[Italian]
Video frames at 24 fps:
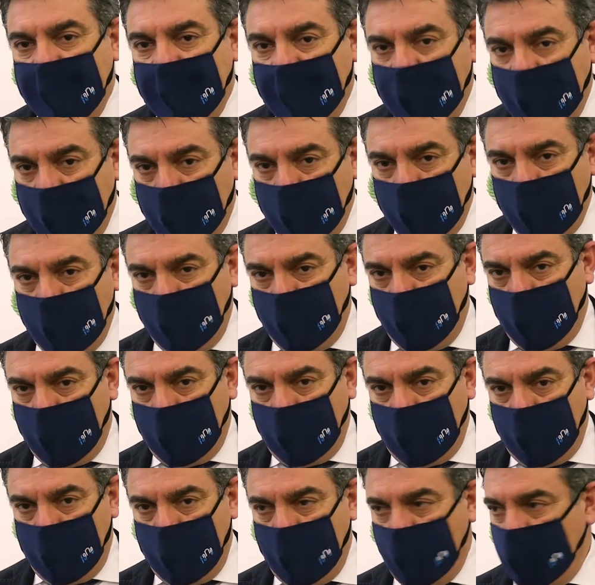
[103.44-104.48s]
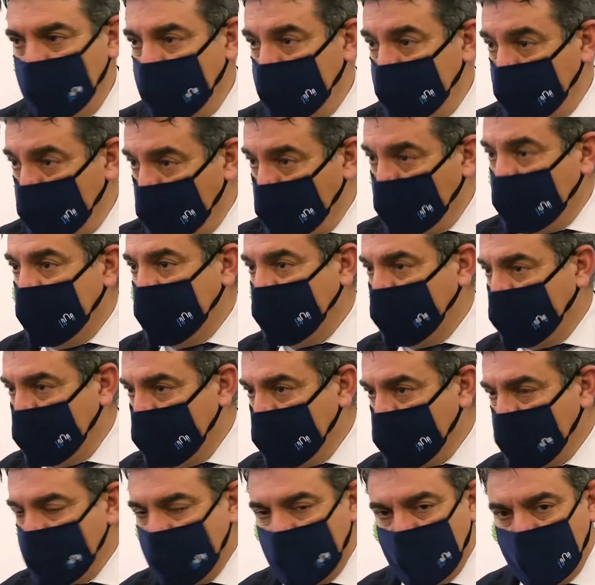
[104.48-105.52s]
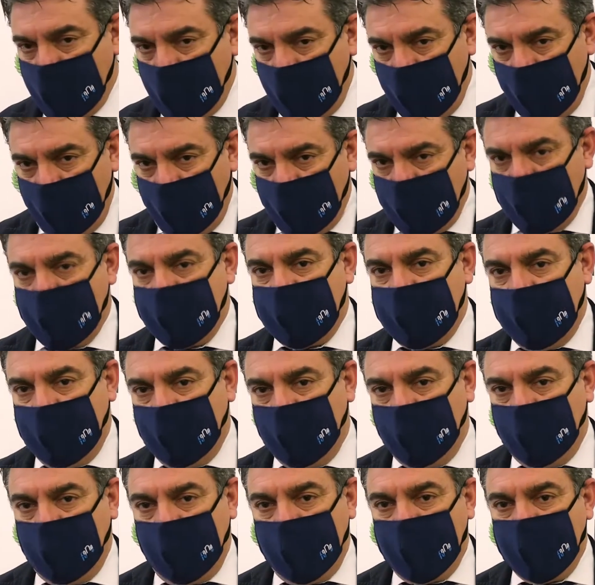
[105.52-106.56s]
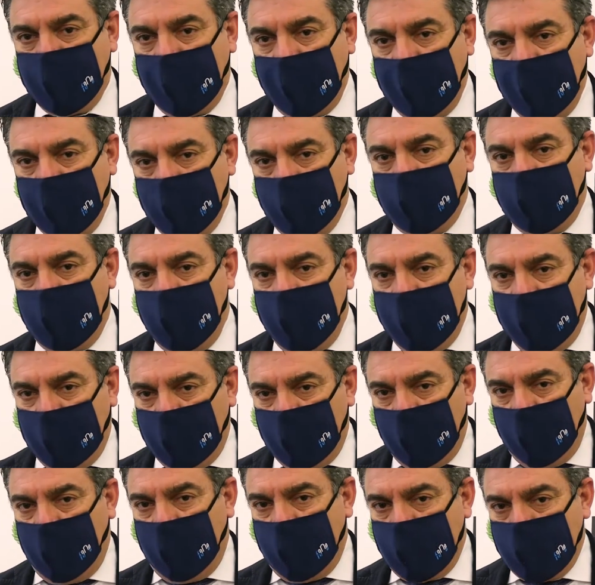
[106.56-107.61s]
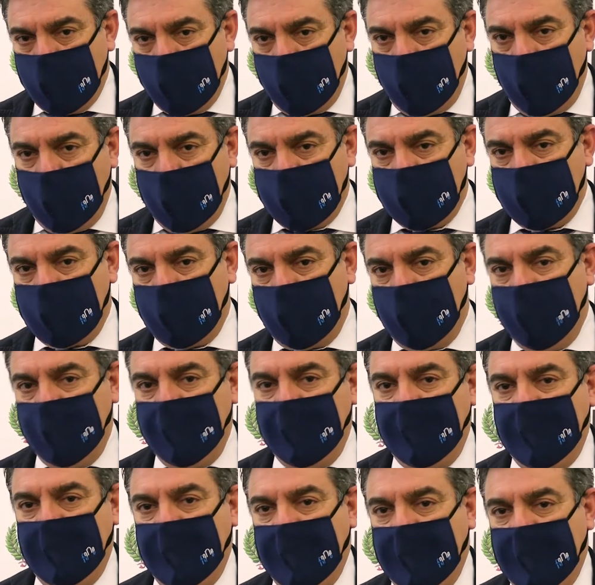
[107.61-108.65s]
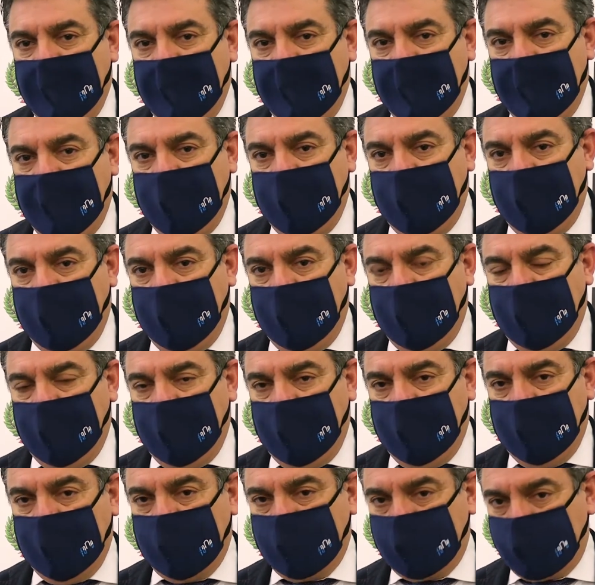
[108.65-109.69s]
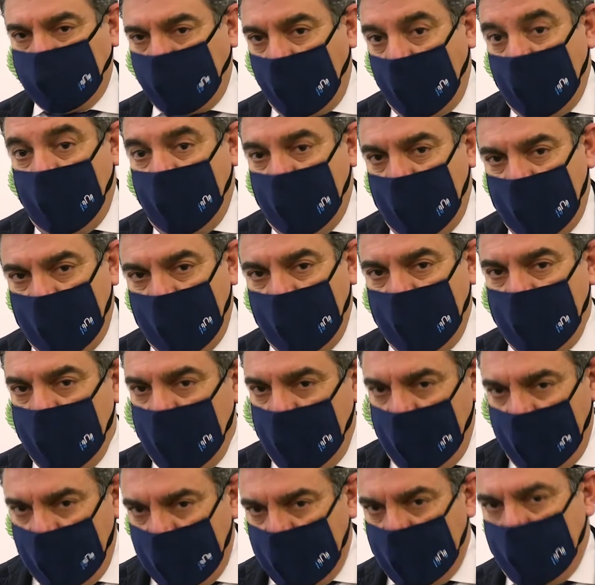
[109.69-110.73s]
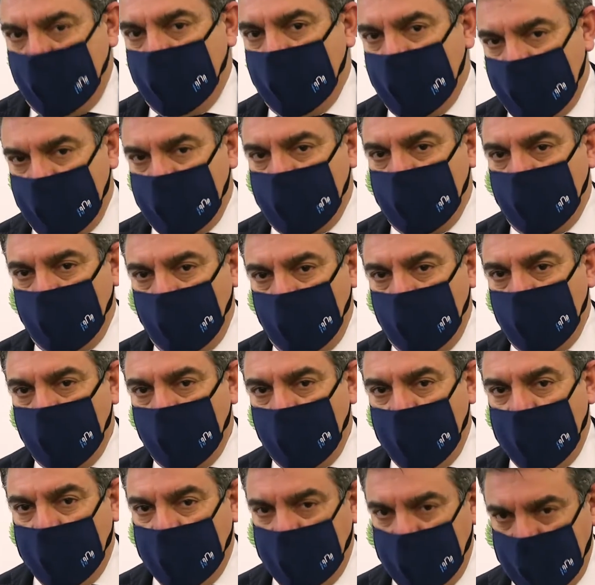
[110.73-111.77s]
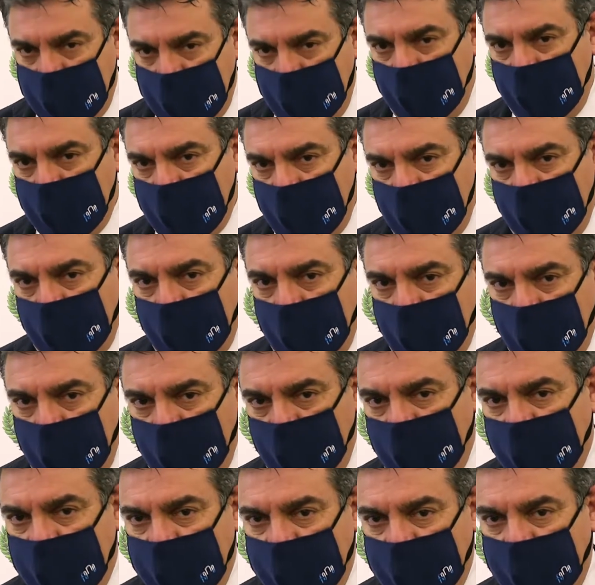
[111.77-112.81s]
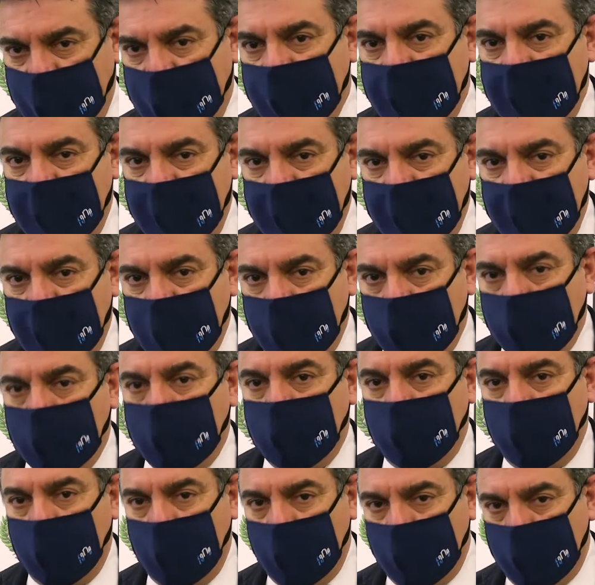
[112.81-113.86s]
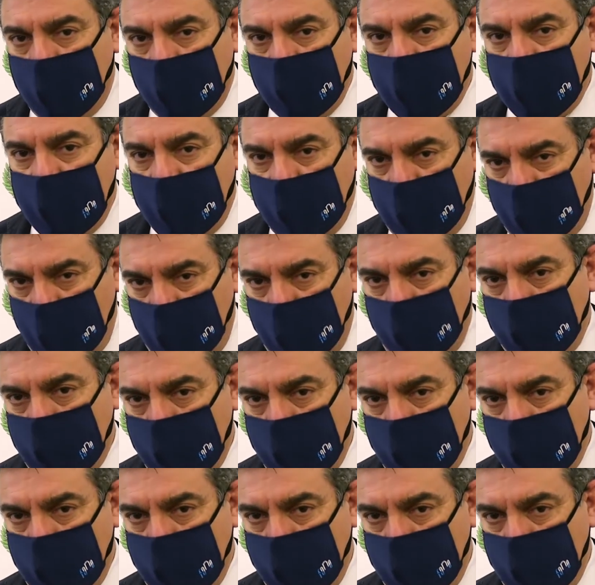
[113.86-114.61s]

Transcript: lavori forti importanti in Sassonia che si stanno ultimando e anche su questo eh, mi viene da dire che l'amministrazione comunale si è presa l'impegno di fare un ulteriore progetto